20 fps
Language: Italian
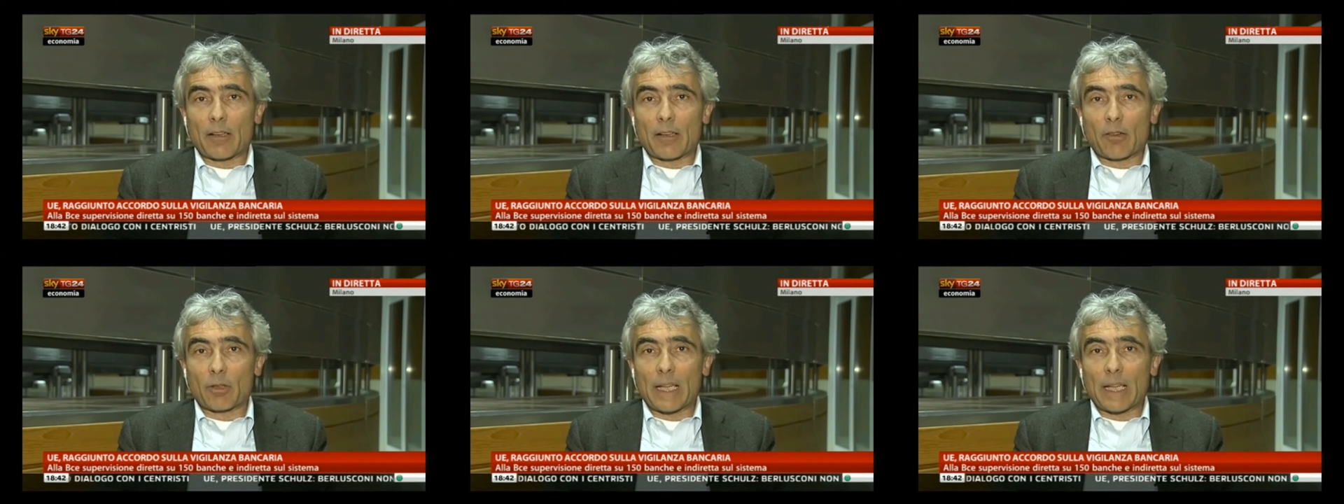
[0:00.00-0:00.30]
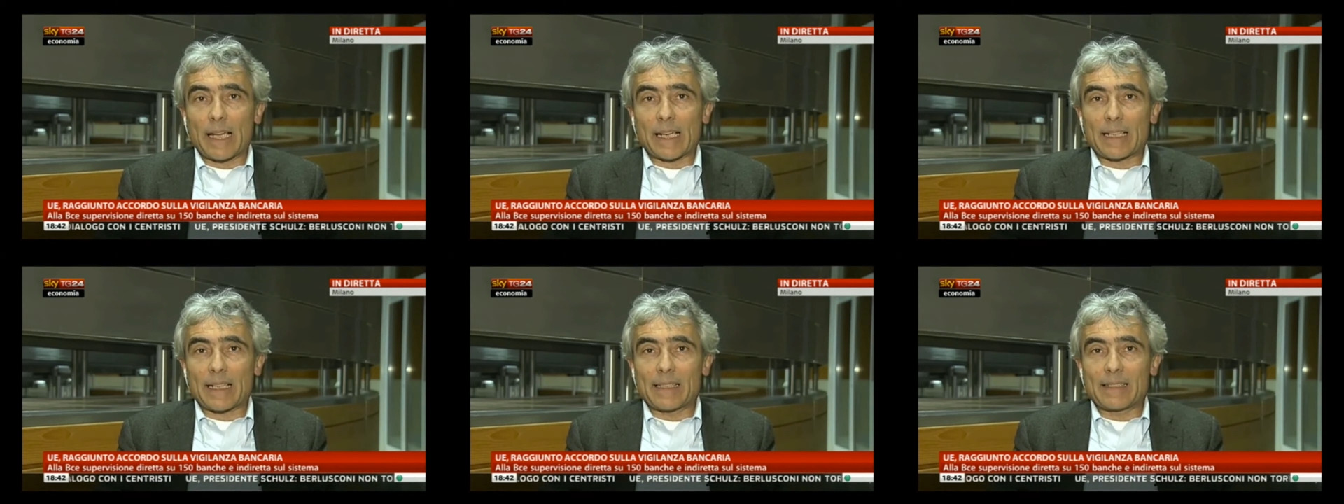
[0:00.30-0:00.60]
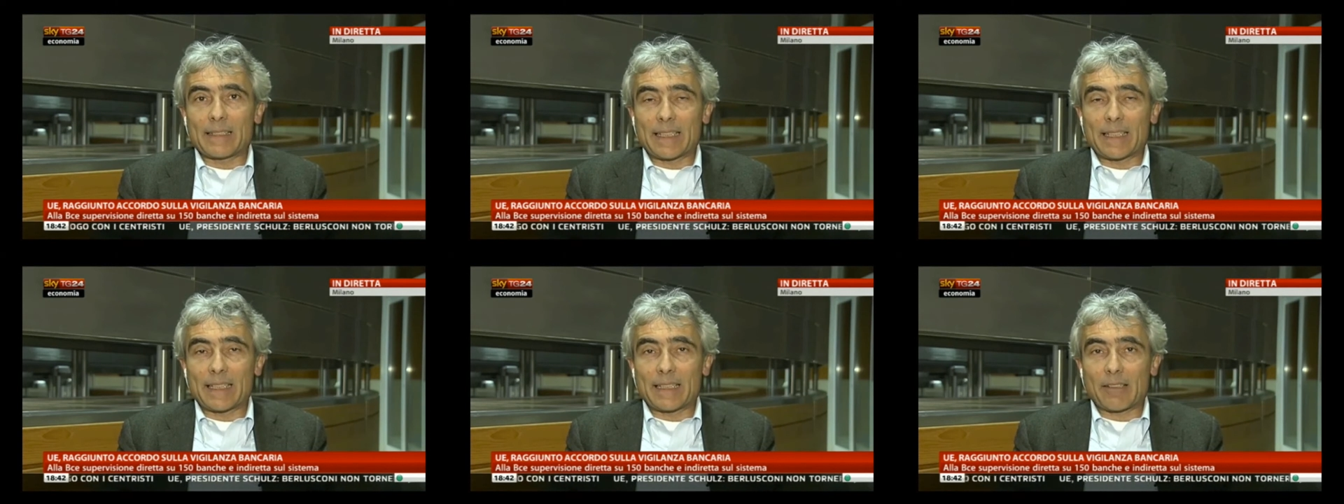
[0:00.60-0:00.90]
crollare
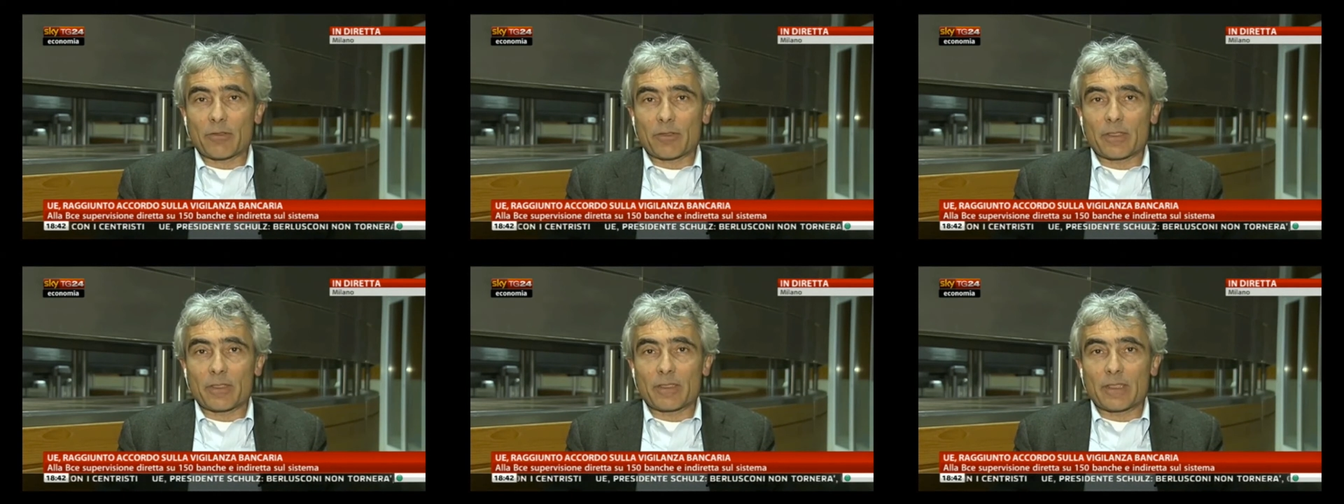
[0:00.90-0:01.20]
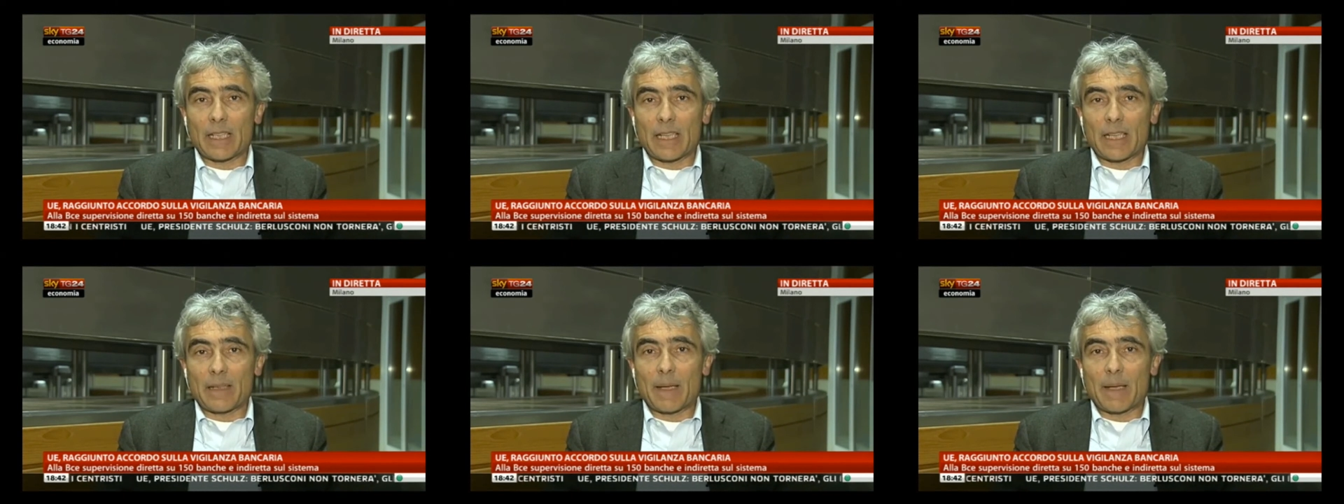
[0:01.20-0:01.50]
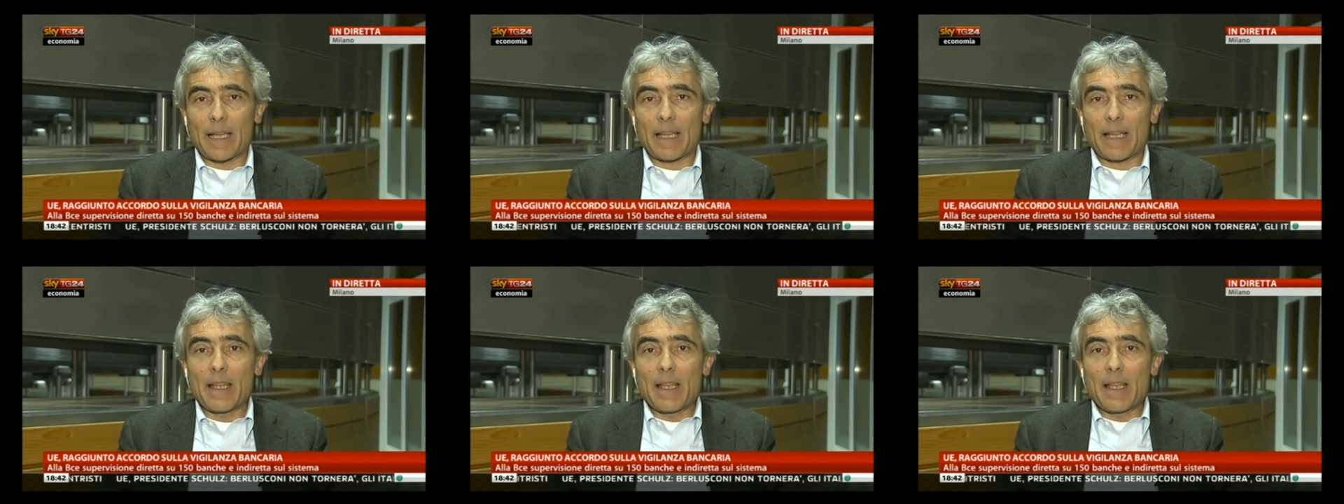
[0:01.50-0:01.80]
l'intero
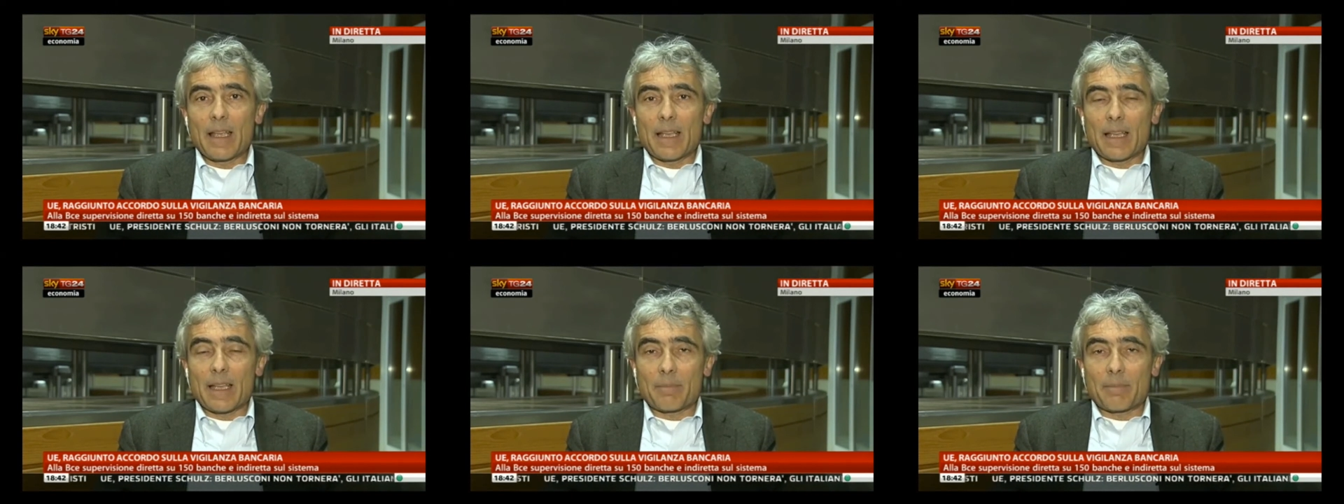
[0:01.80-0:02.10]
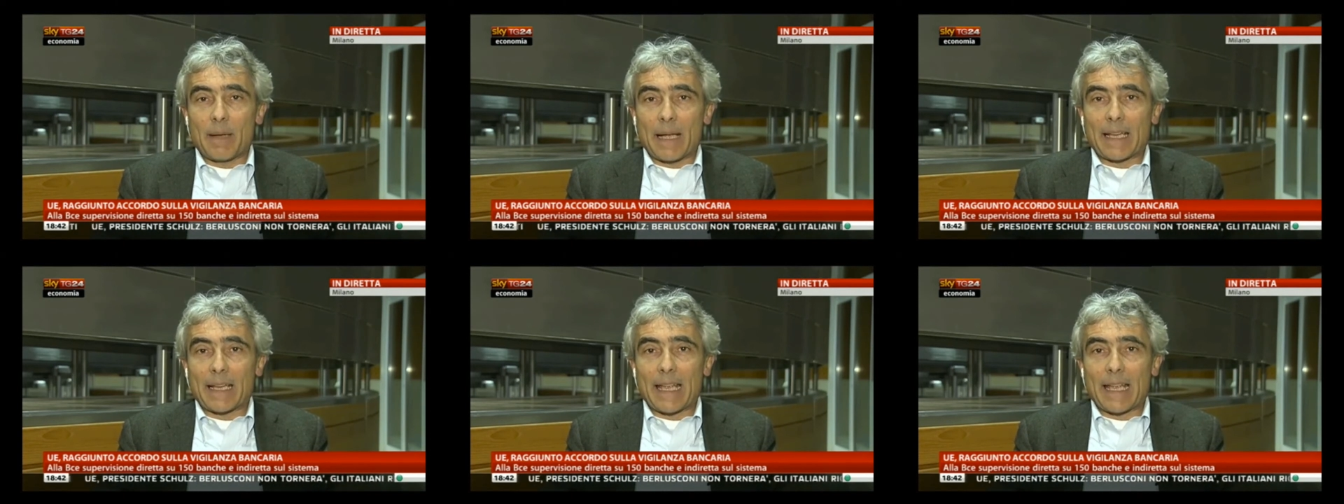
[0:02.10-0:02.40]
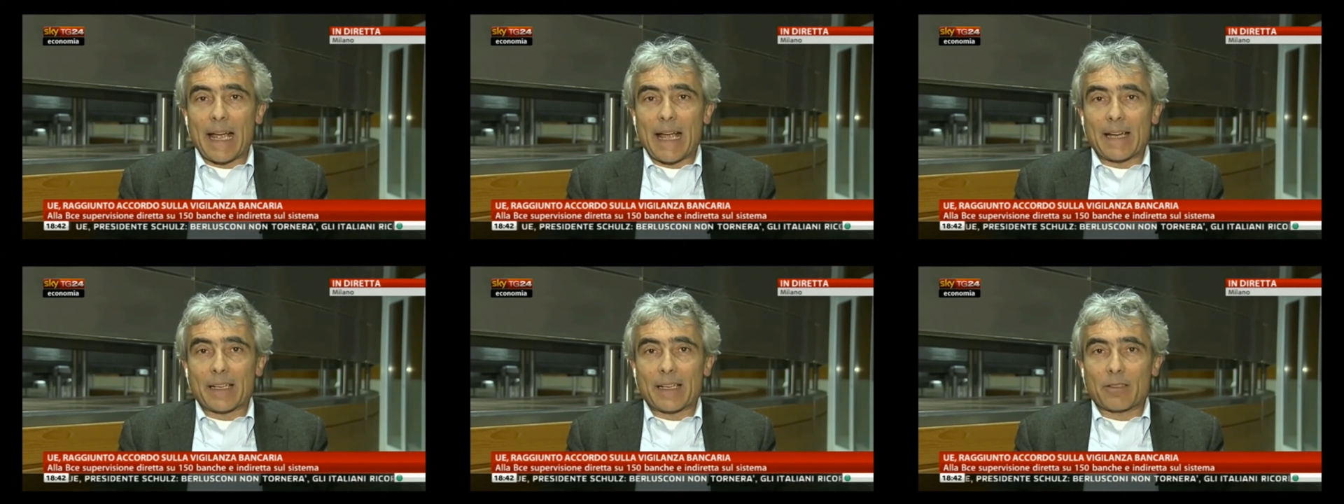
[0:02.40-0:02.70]
sistema eh,
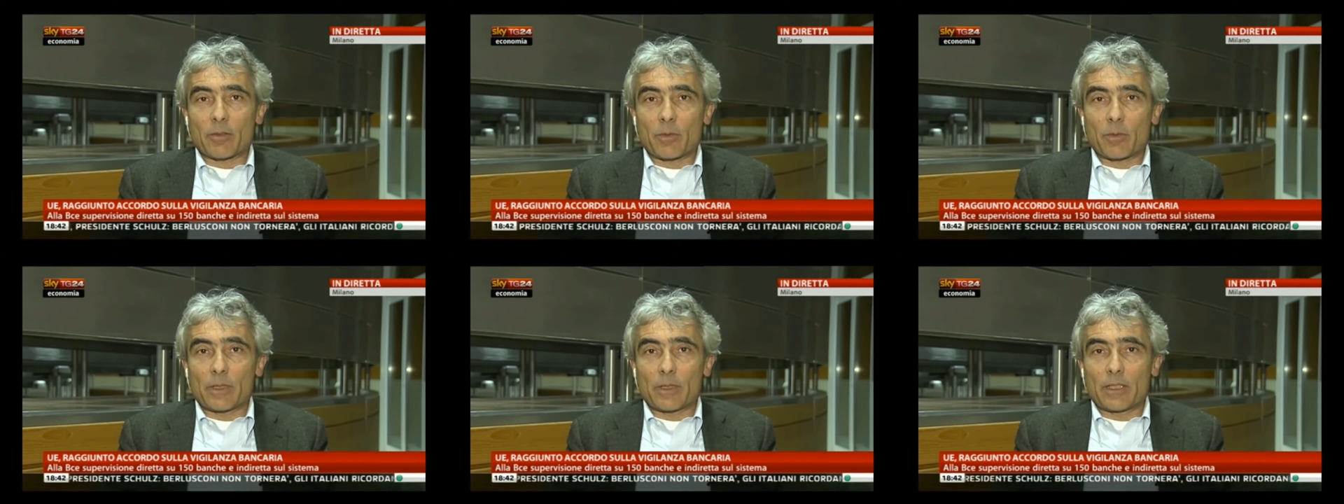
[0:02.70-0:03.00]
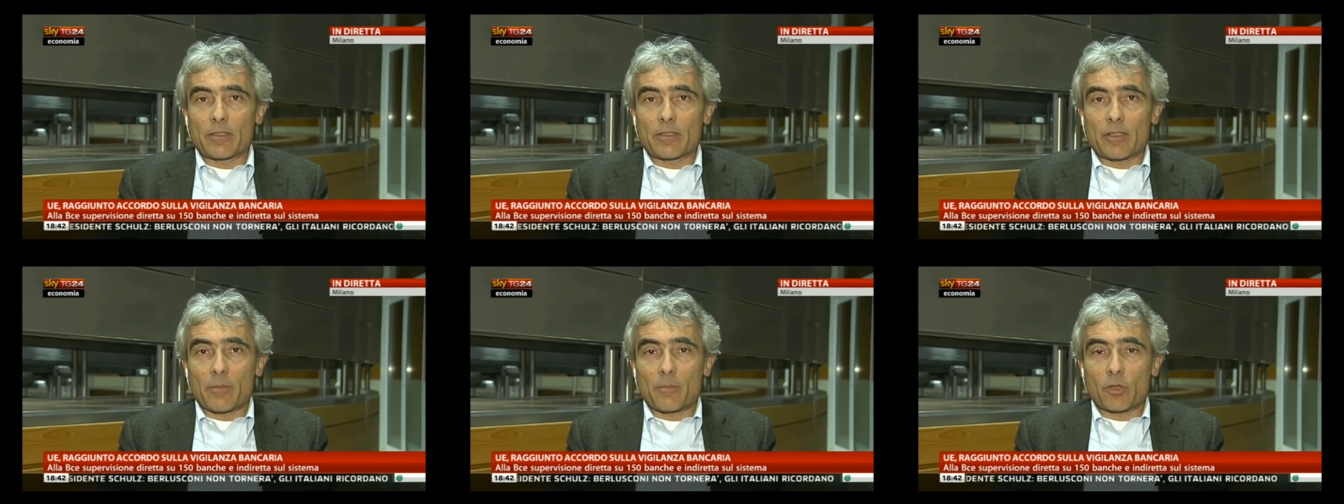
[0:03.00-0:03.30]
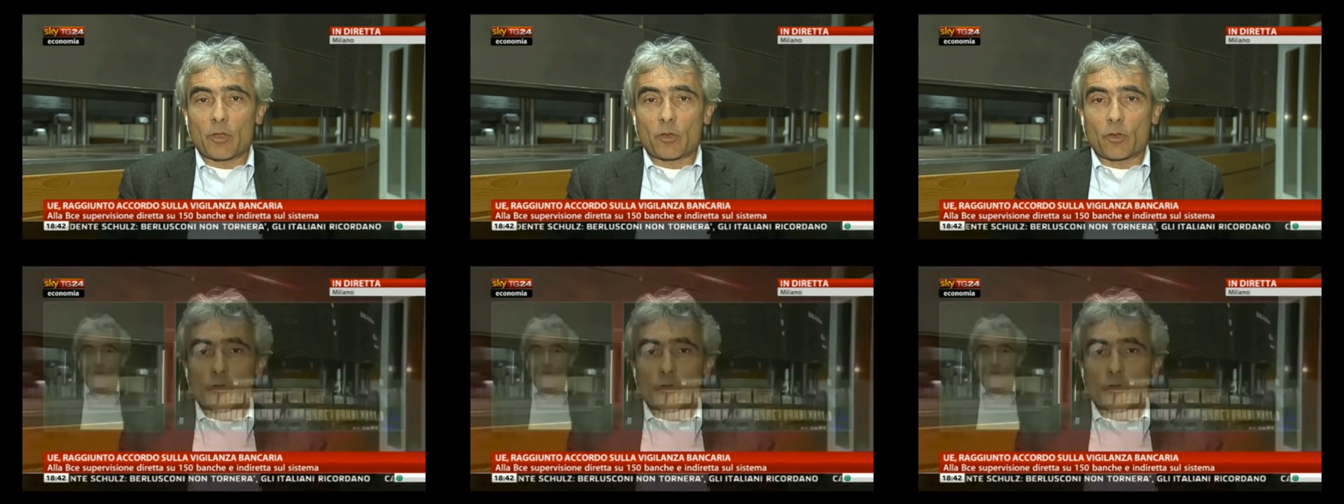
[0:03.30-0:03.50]
bancario. Quindi c'è